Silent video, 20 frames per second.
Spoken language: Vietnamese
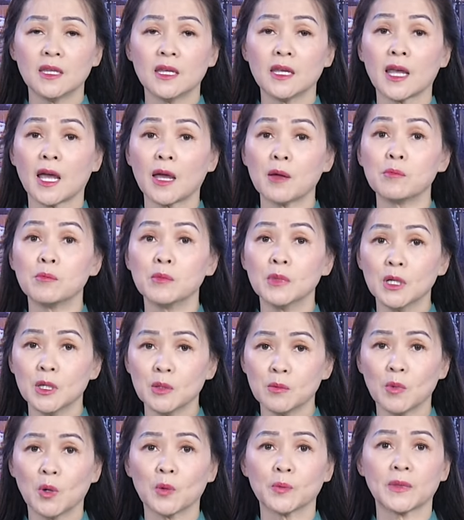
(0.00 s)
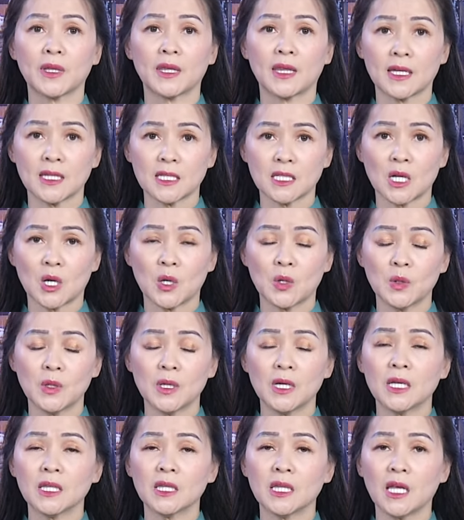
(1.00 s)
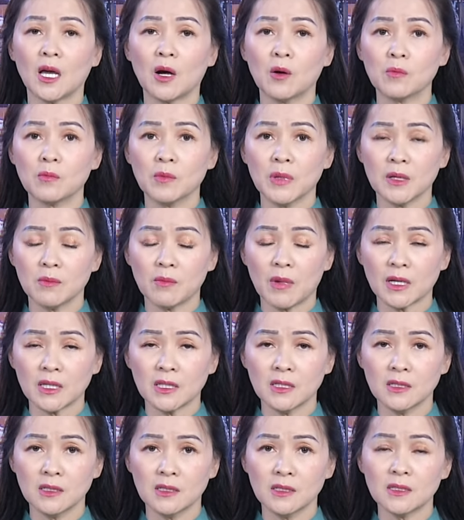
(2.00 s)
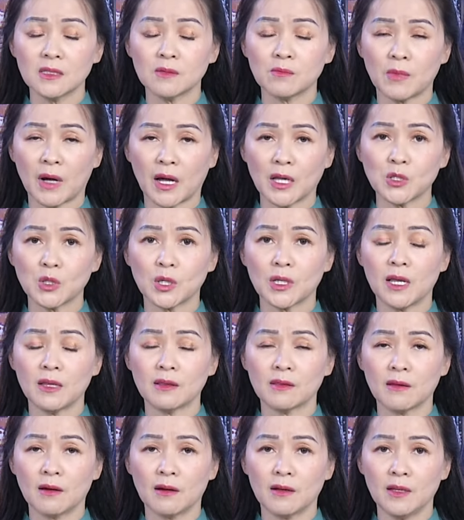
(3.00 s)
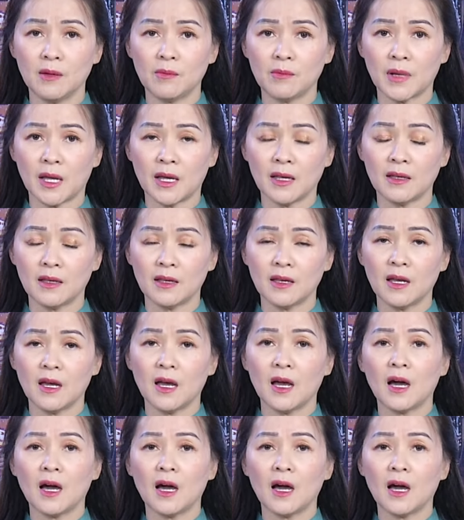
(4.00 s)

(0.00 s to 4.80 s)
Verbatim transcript: thì ngày 11 tây tháng 6 thì ông bị bắt giữ mãi cho đến thời điểm này